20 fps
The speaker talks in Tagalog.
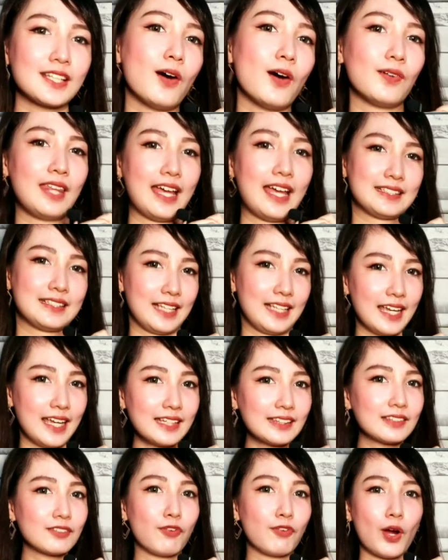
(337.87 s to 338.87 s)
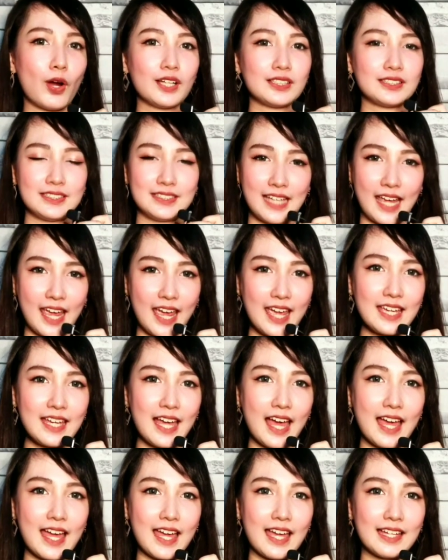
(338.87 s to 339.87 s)
That's it for today
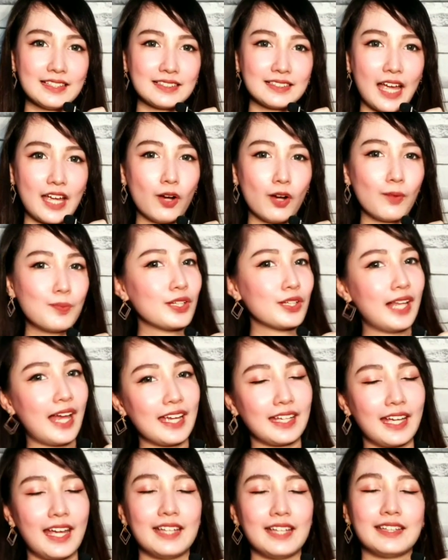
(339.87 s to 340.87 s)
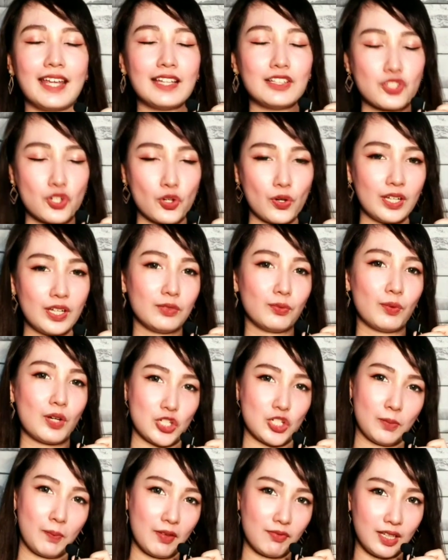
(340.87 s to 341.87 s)
and I hope you like and enjoyed
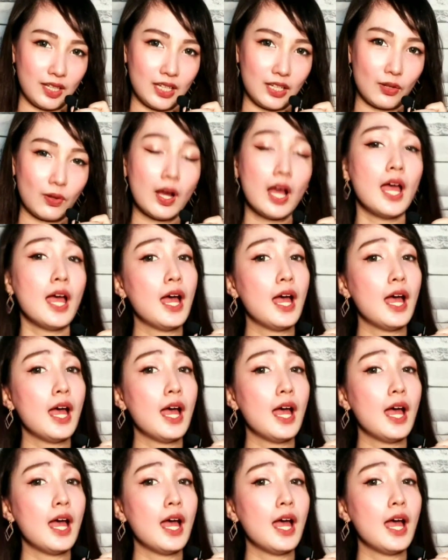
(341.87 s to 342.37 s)
watching my video.